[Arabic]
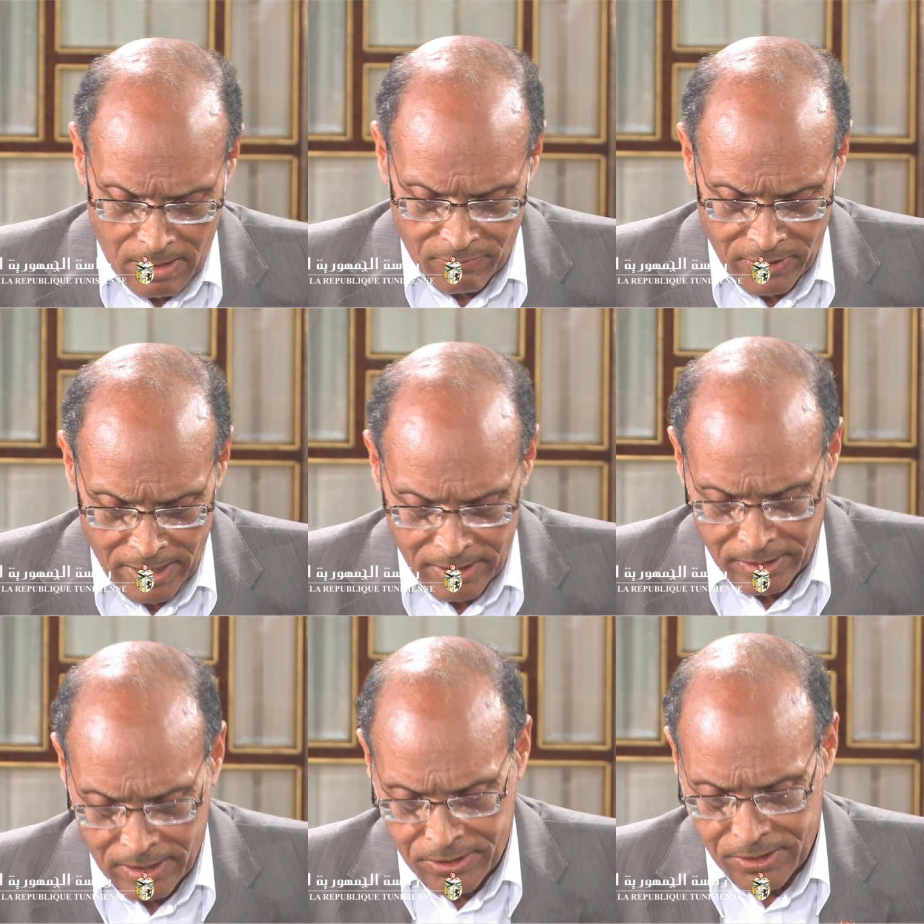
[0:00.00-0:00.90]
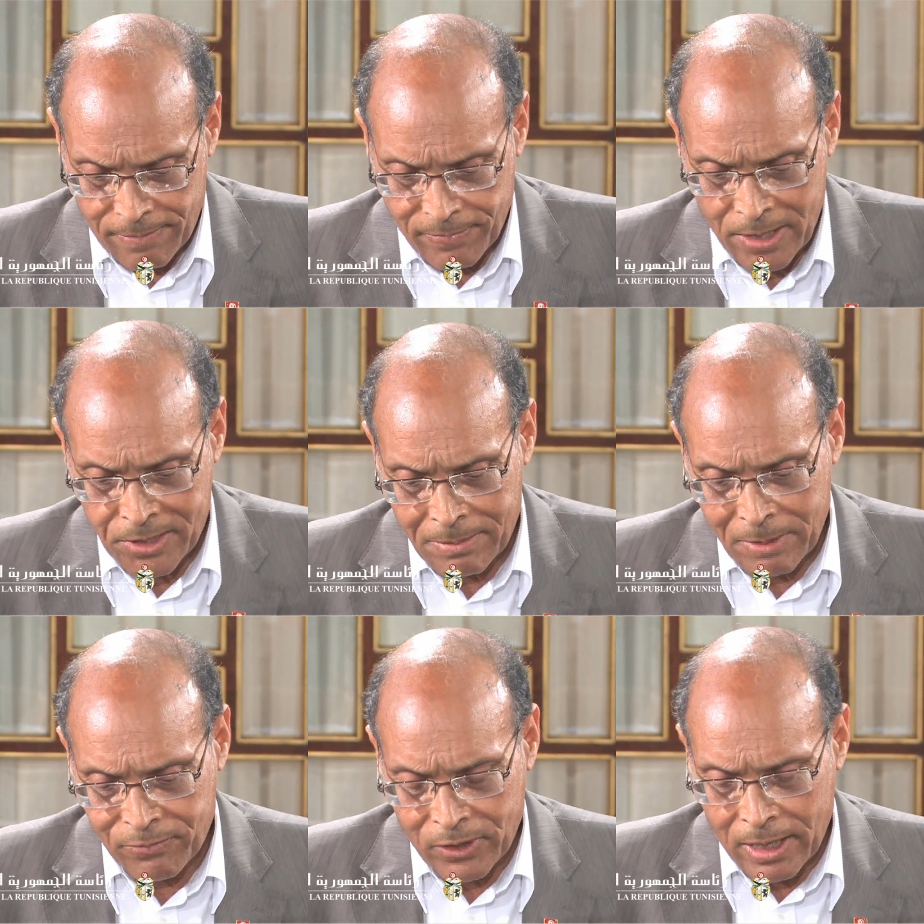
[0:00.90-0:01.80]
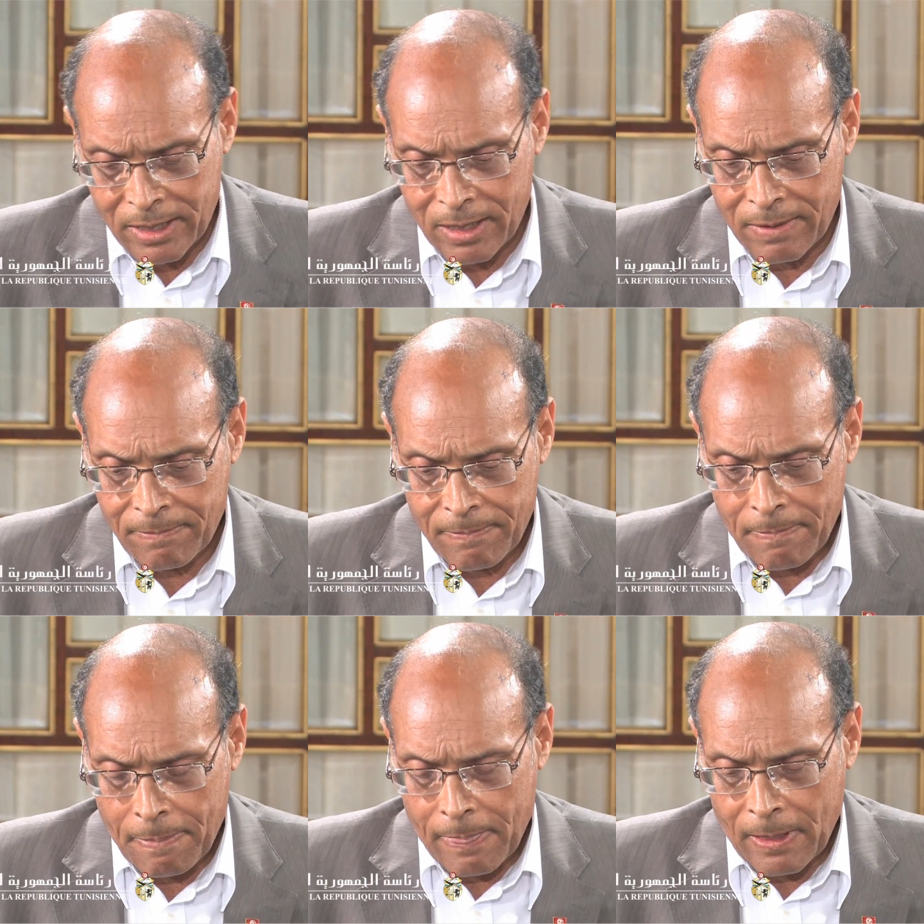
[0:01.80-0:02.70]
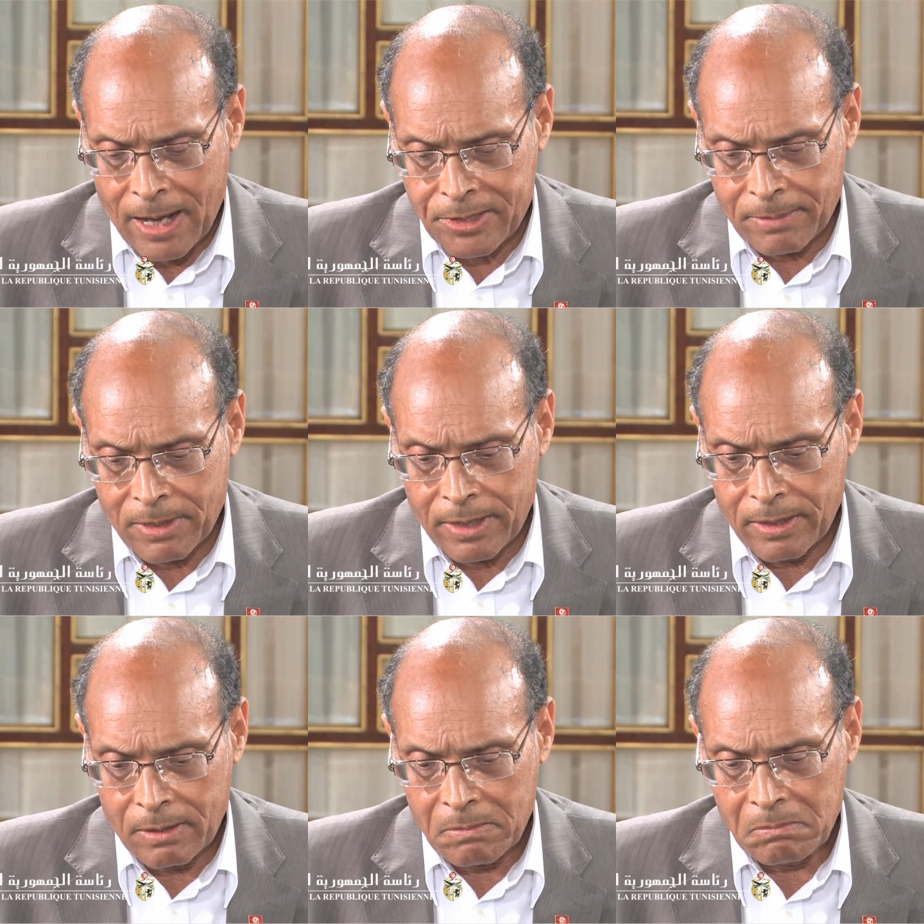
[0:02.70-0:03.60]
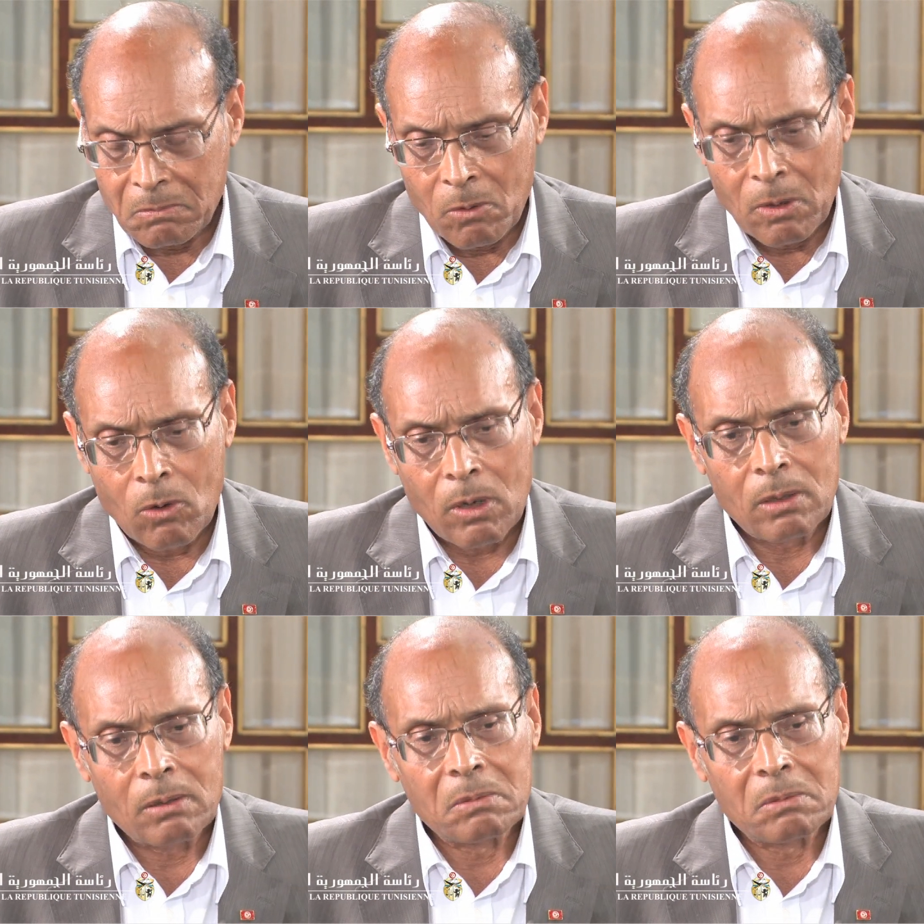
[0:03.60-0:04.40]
في هذه الدجزة السبب في هذا حسب رأيي هو هو